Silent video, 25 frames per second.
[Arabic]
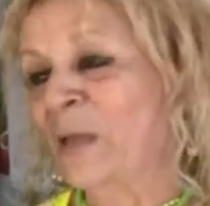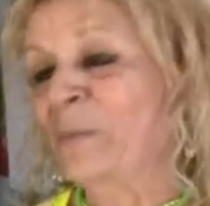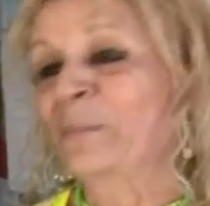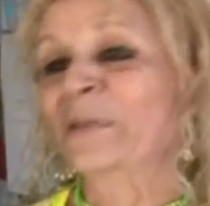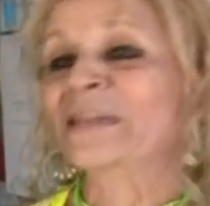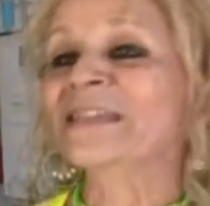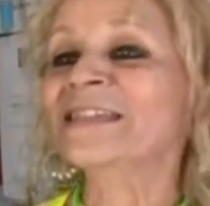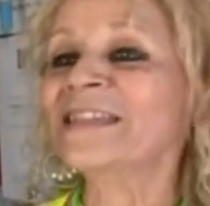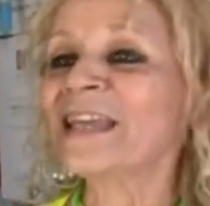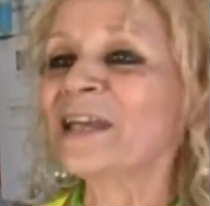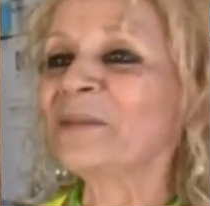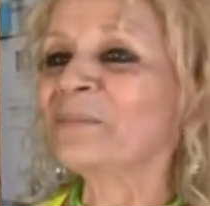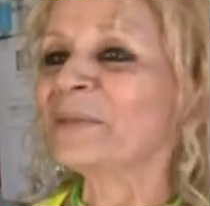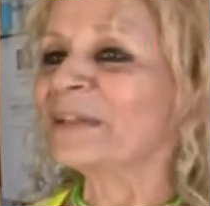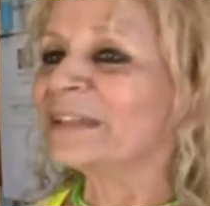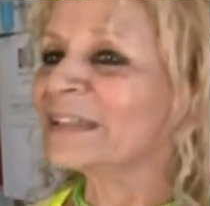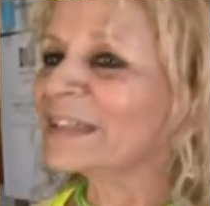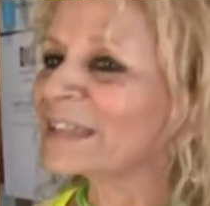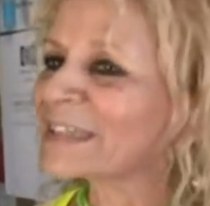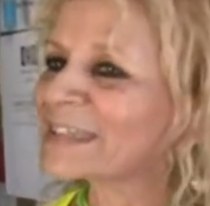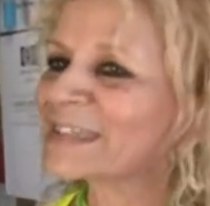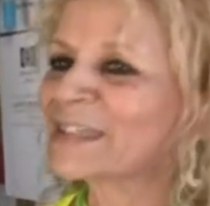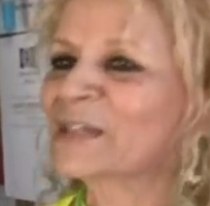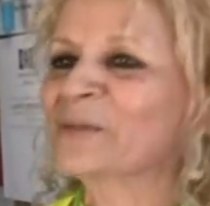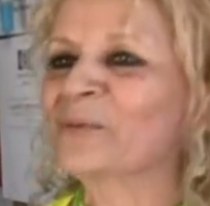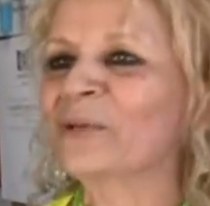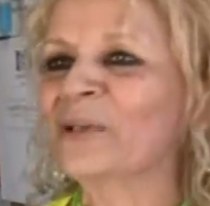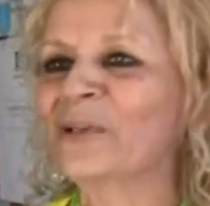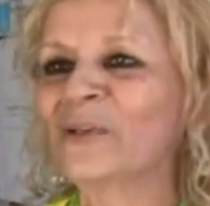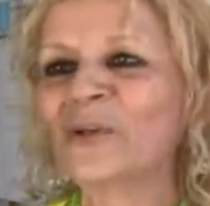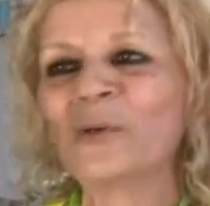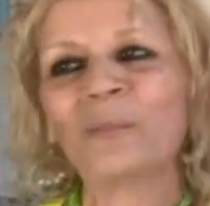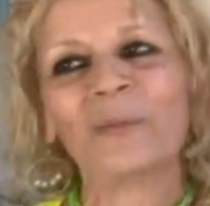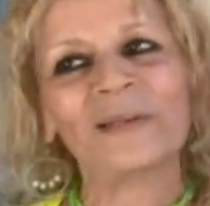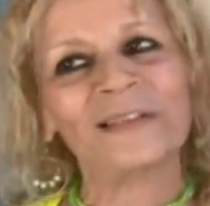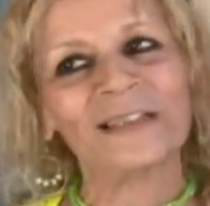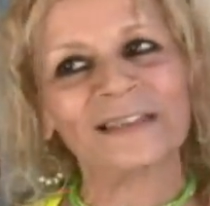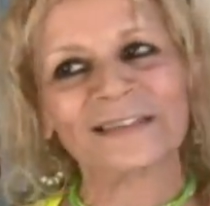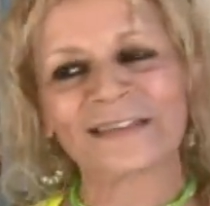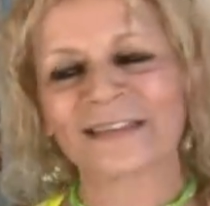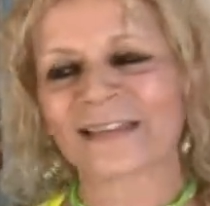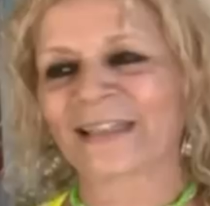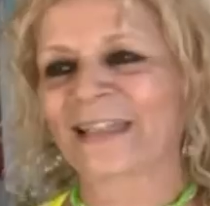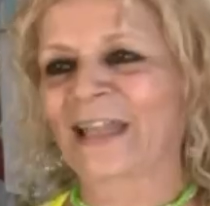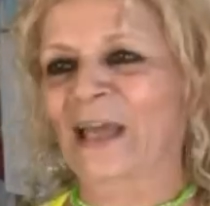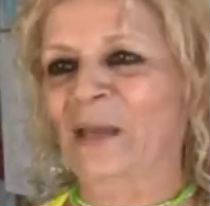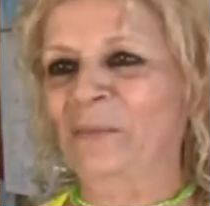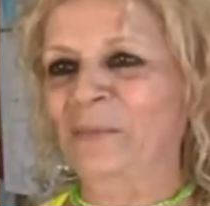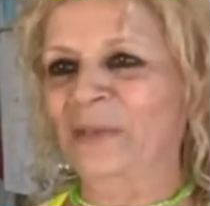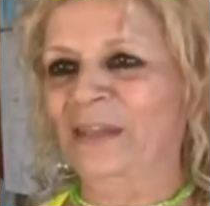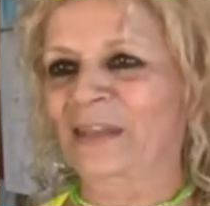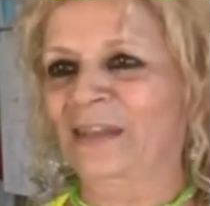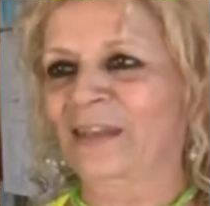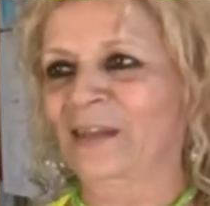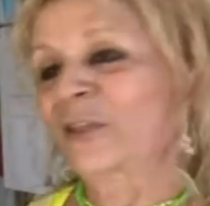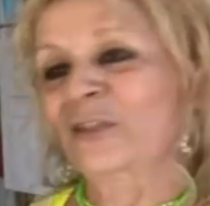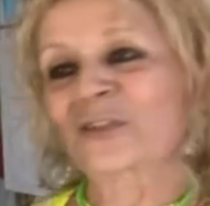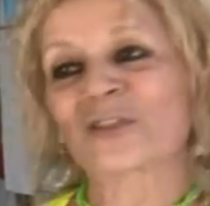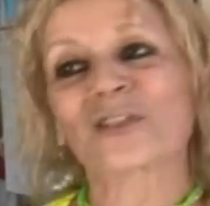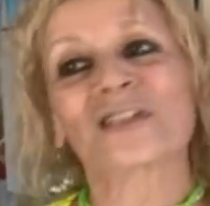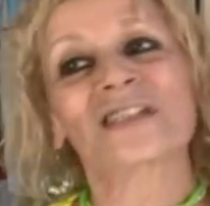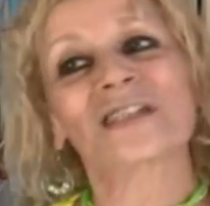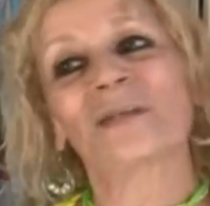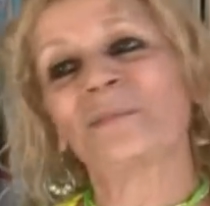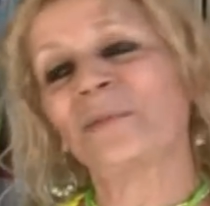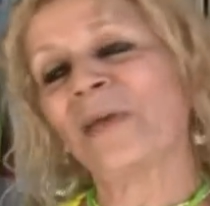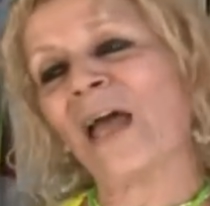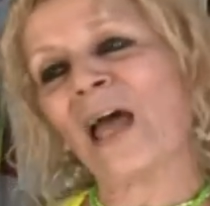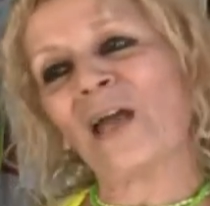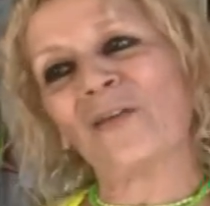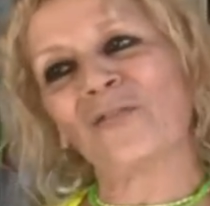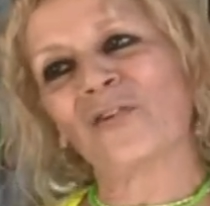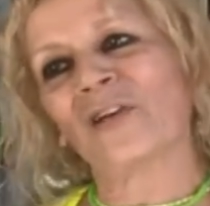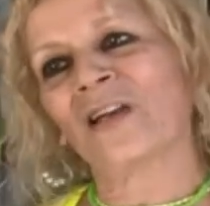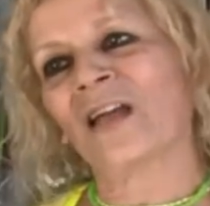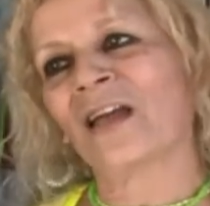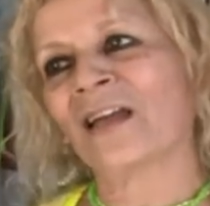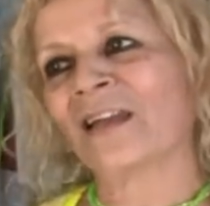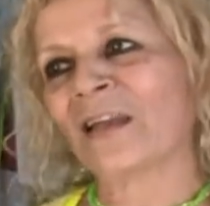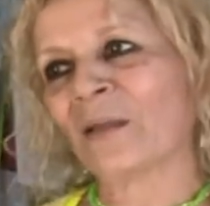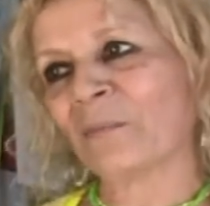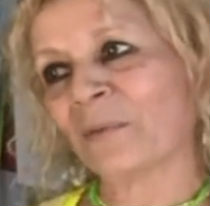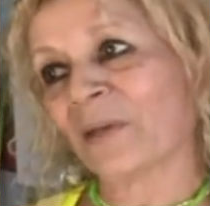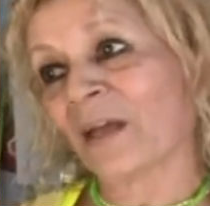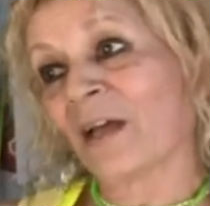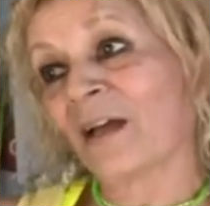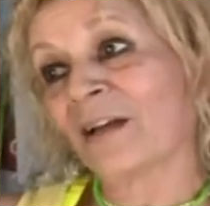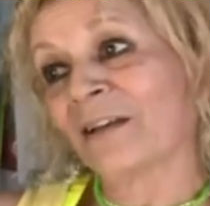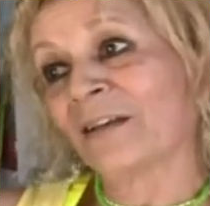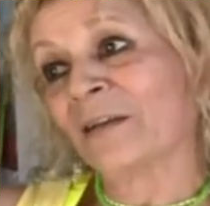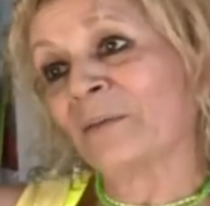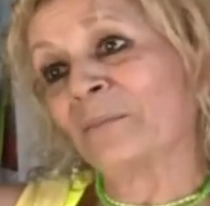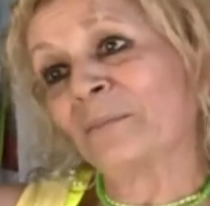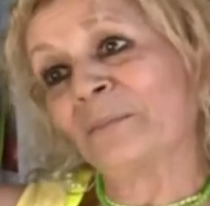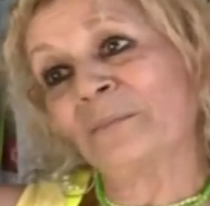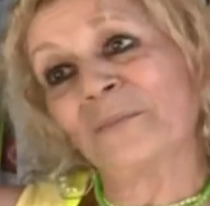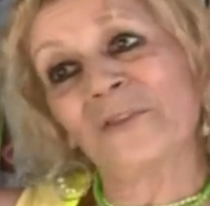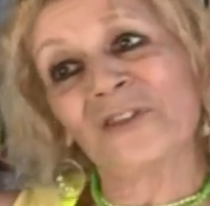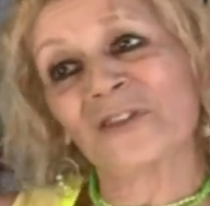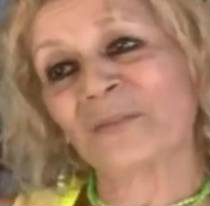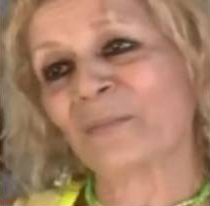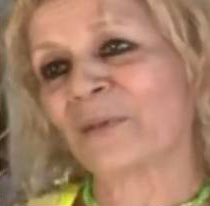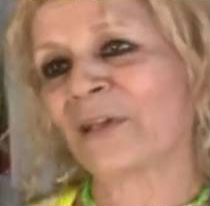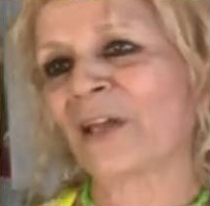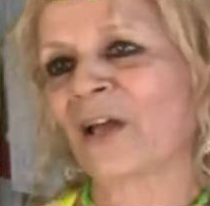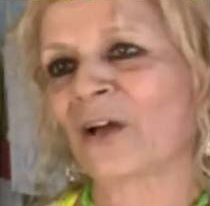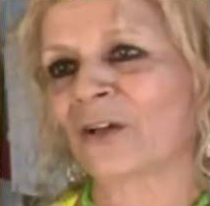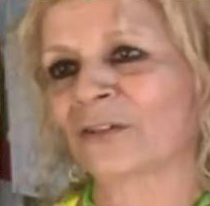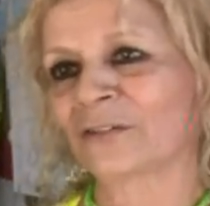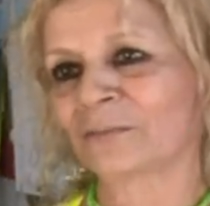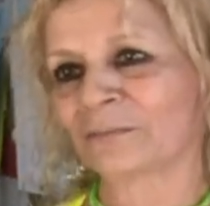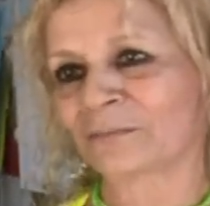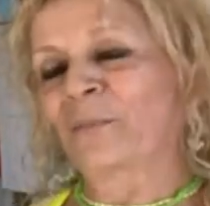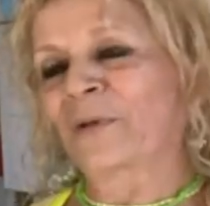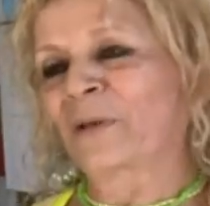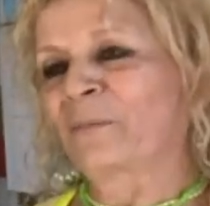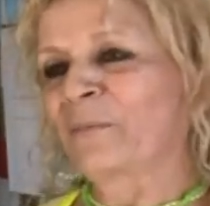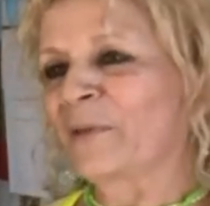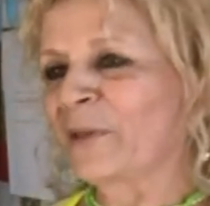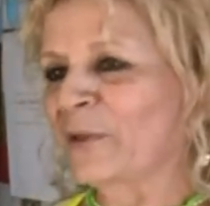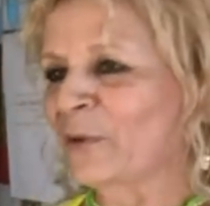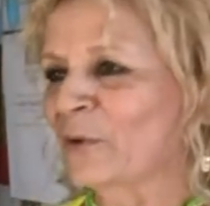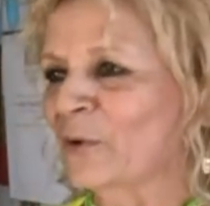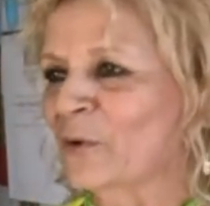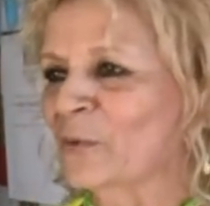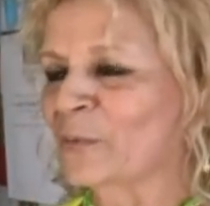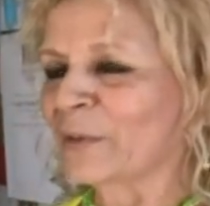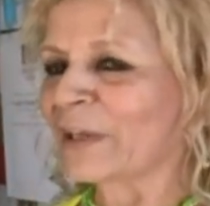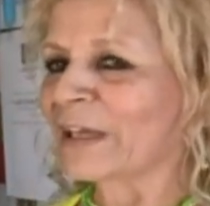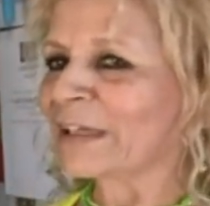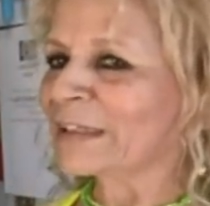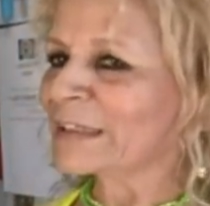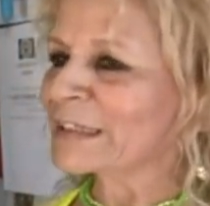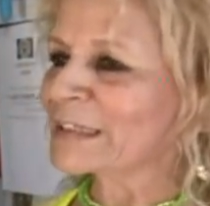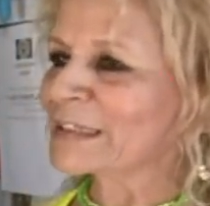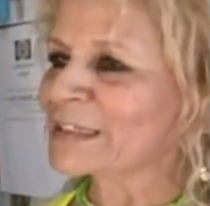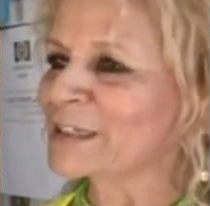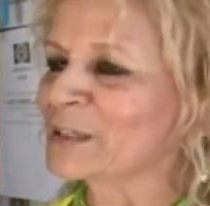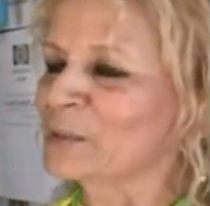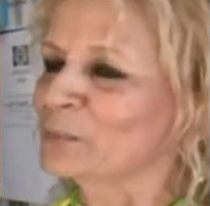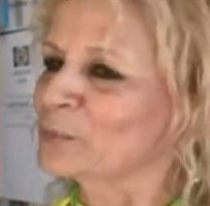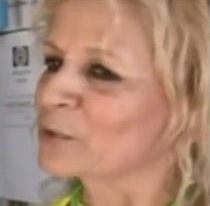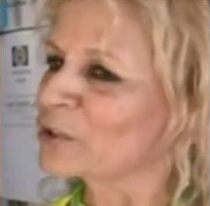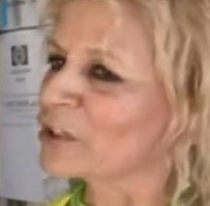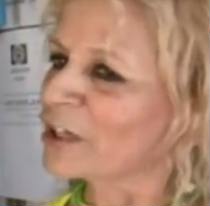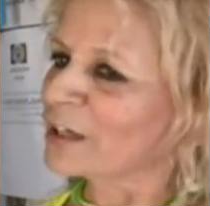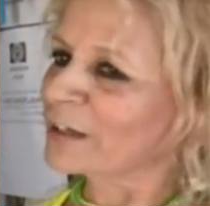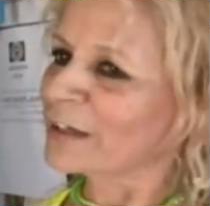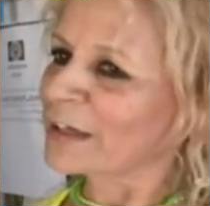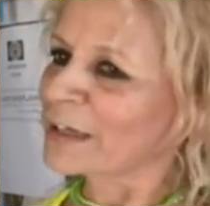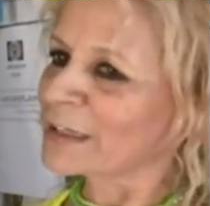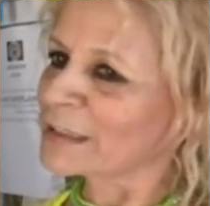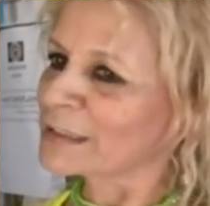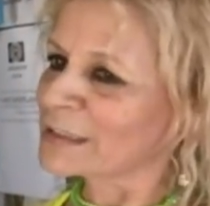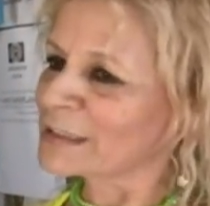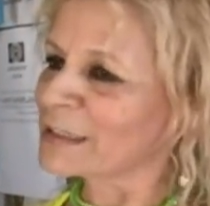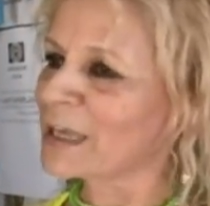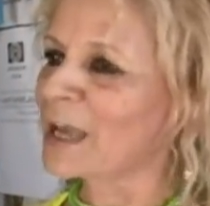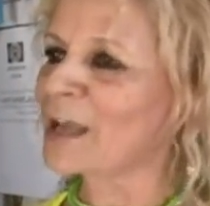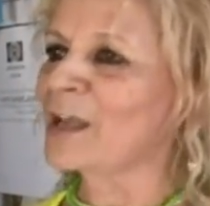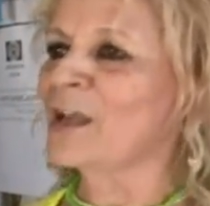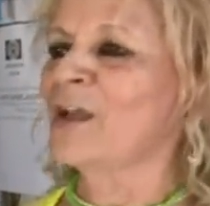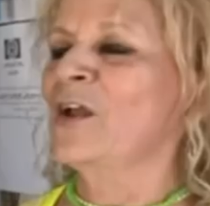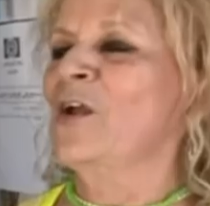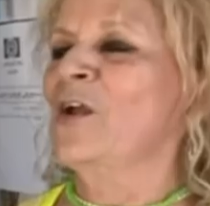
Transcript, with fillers: بس دائما السي والنو بدها تطلع مني تونسي بيعرفوا العالم كي انا مش منها بريميرو ويا يصير muchas gracias